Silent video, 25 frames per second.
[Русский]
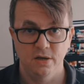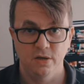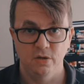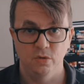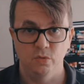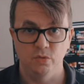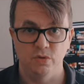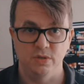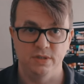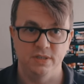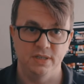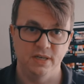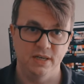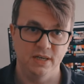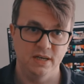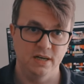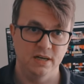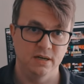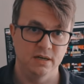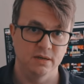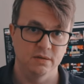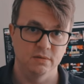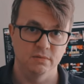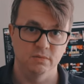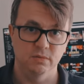То есть
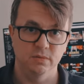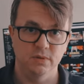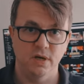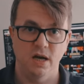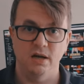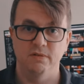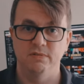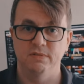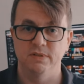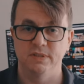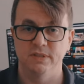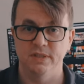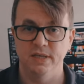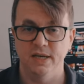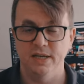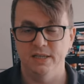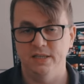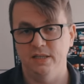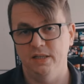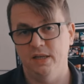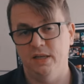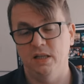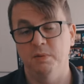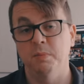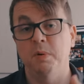я, ну, как вы
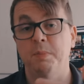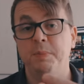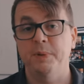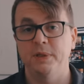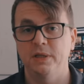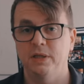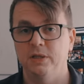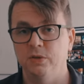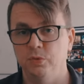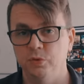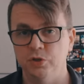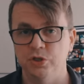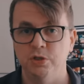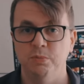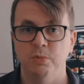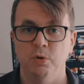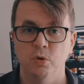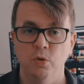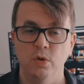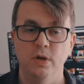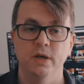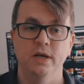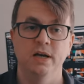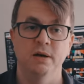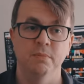знаете, наверное, по предыдущим
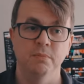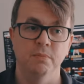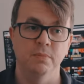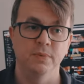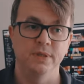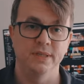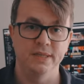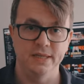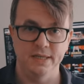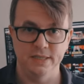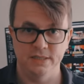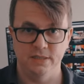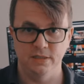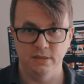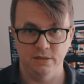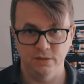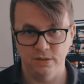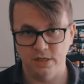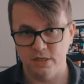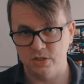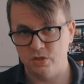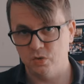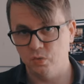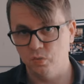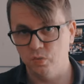роликам ездил
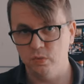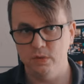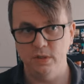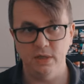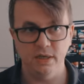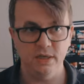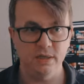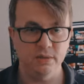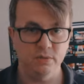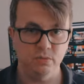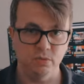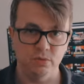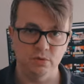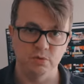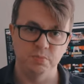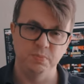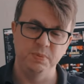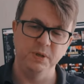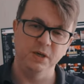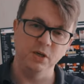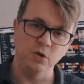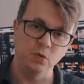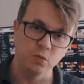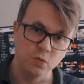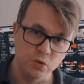на скутере, то есть
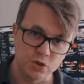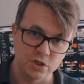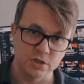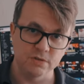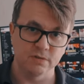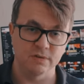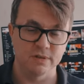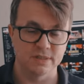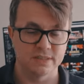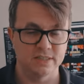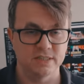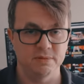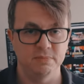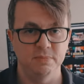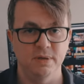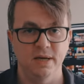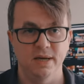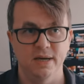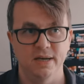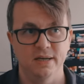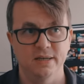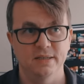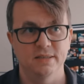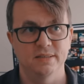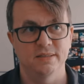переучивал
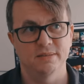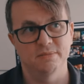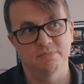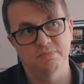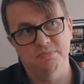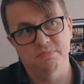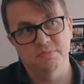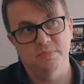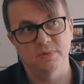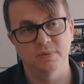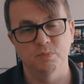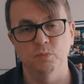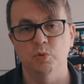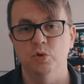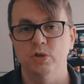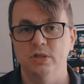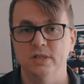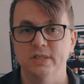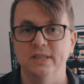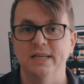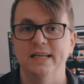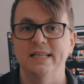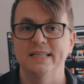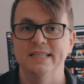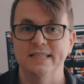себя, можно
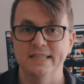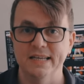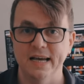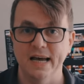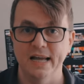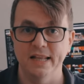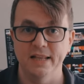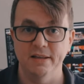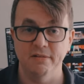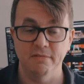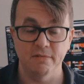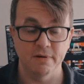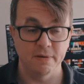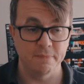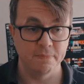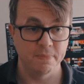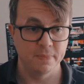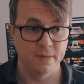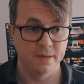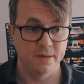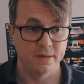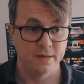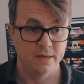сказать, заново.